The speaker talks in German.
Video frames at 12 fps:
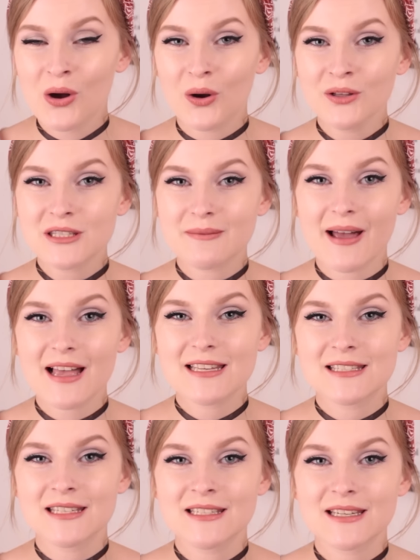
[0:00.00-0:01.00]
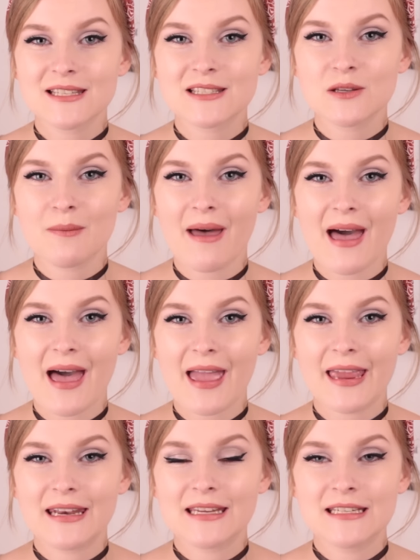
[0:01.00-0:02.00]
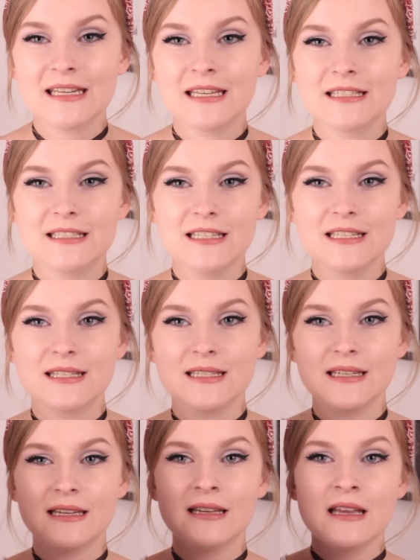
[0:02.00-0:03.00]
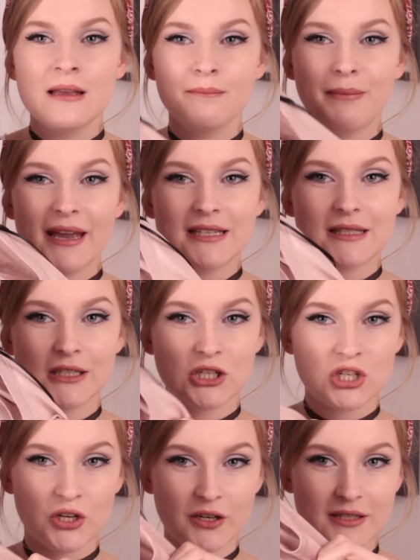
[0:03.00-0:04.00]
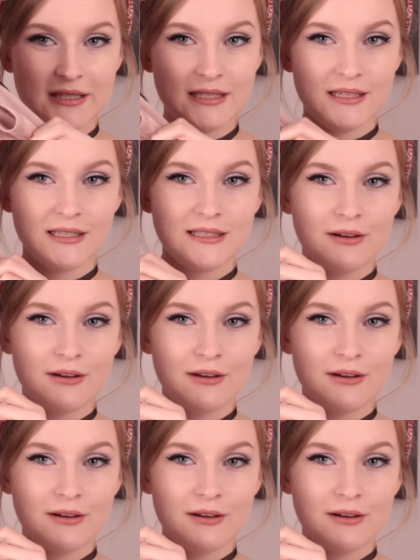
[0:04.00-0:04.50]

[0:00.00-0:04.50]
Und zwar sind das zum einen diese Basic Shirts hier.